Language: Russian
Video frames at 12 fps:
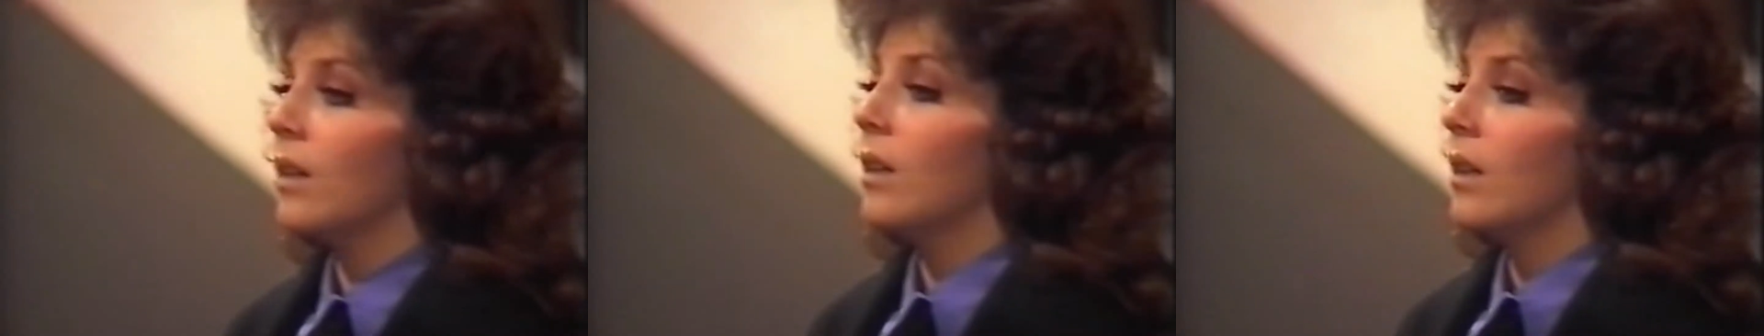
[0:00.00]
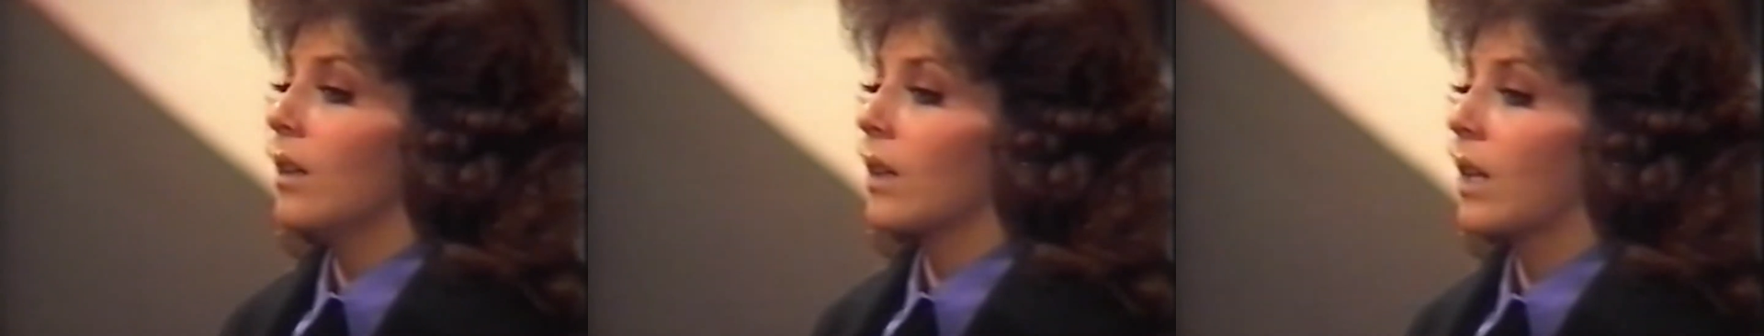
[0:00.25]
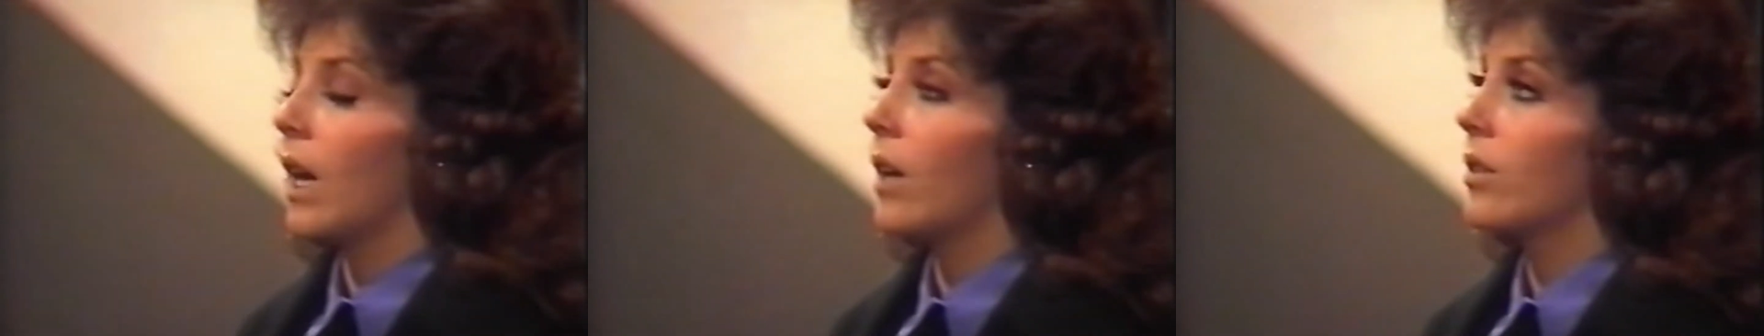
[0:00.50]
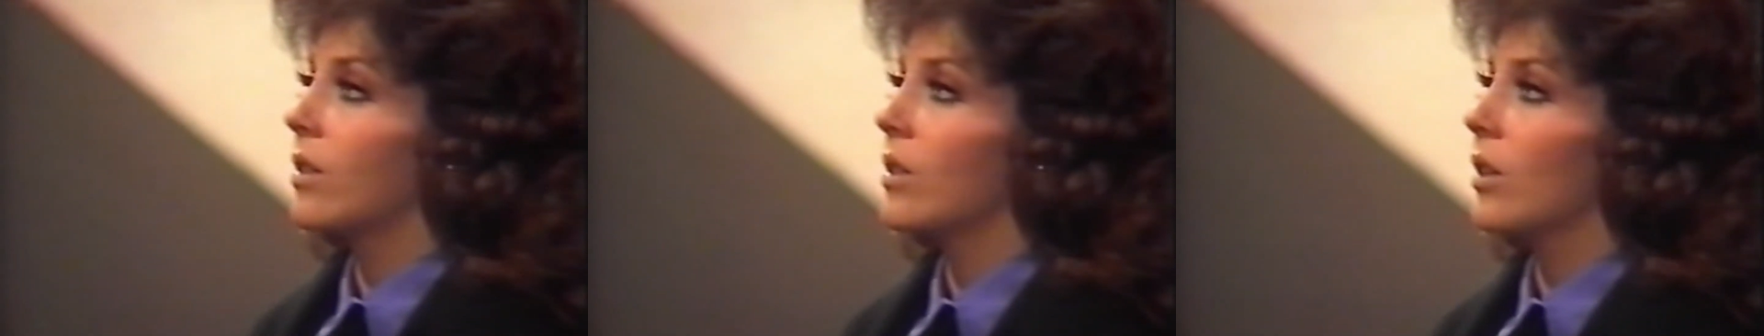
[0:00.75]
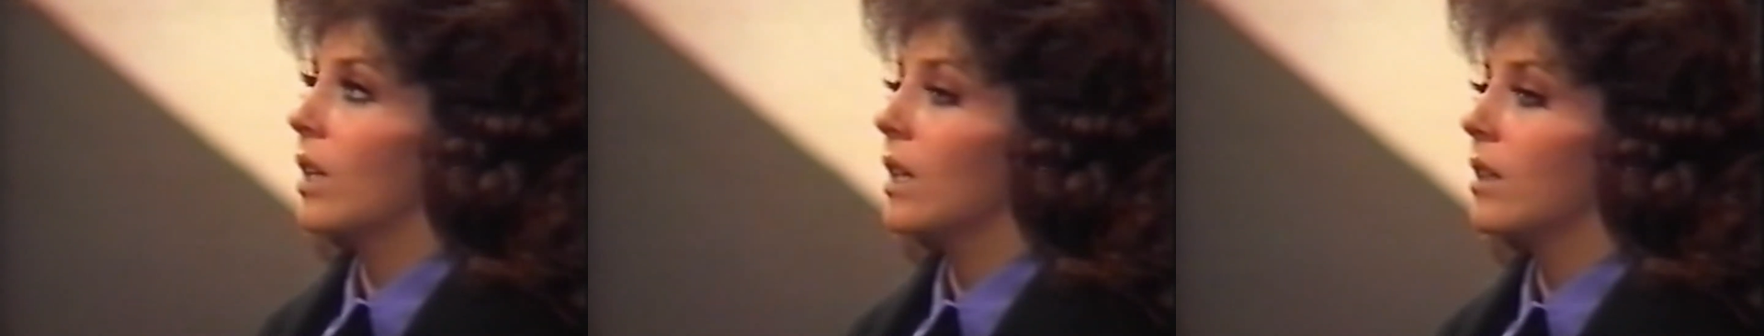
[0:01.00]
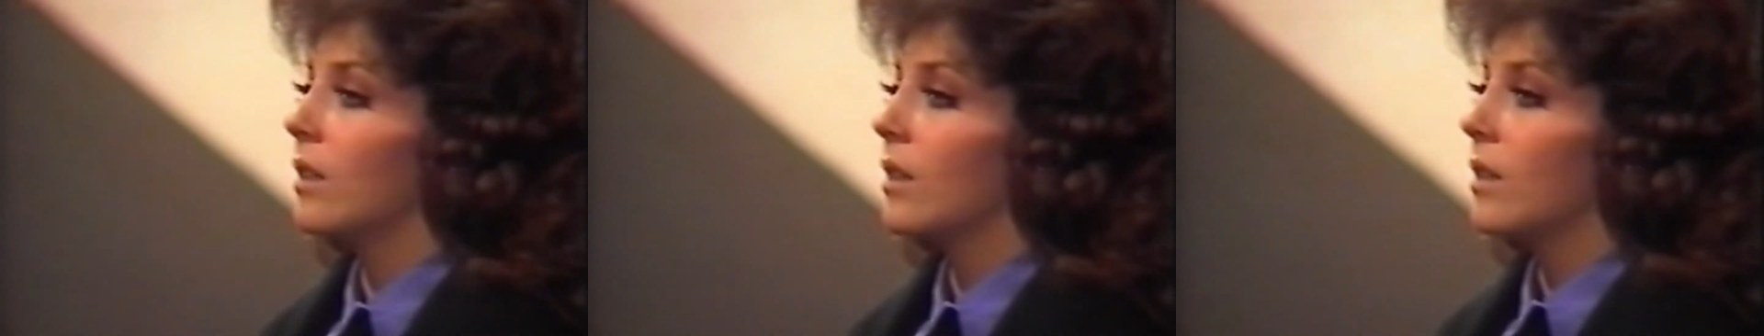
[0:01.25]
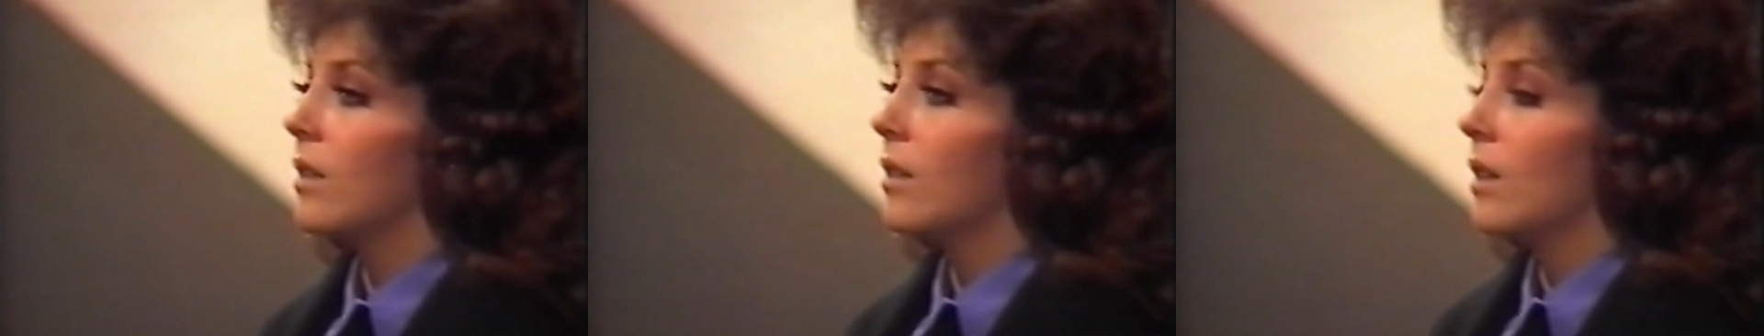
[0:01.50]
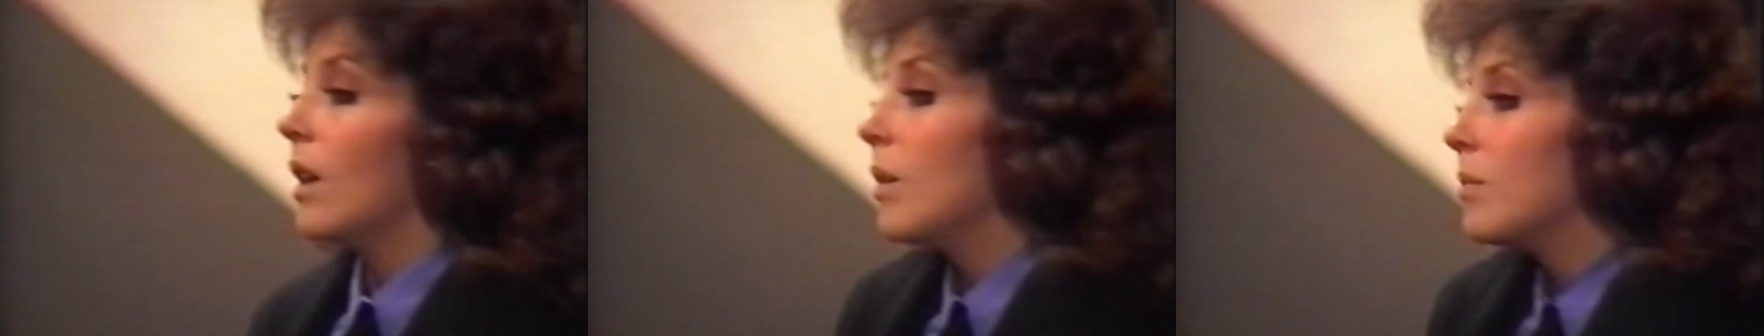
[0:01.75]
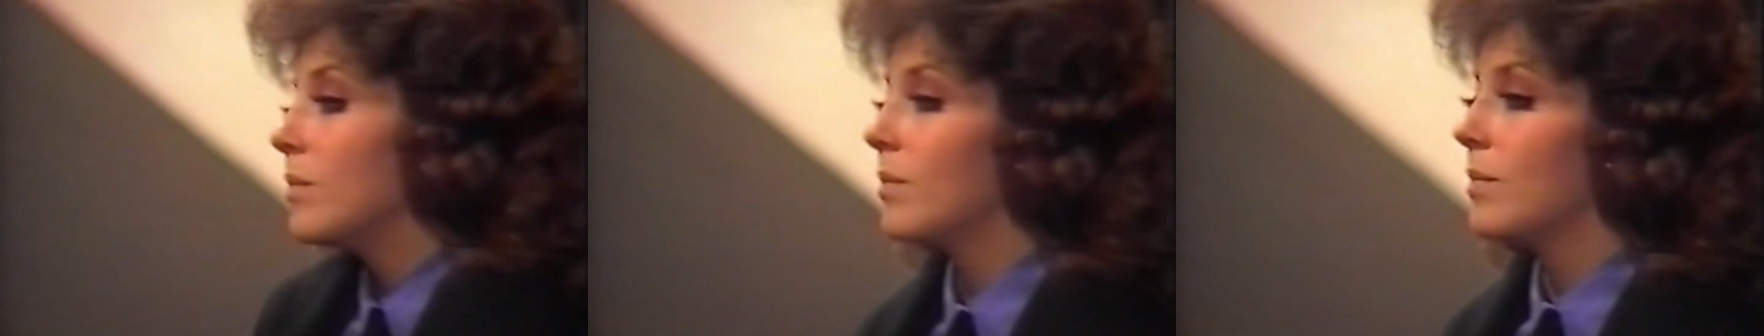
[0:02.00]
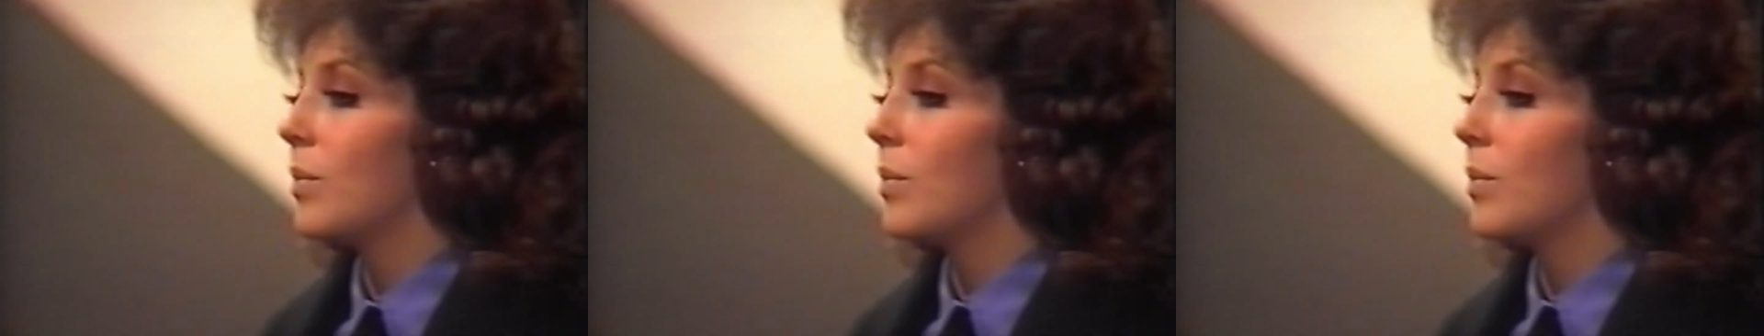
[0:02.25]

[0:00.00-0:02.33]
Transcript: при выборе доктора. Конечно, сеньора.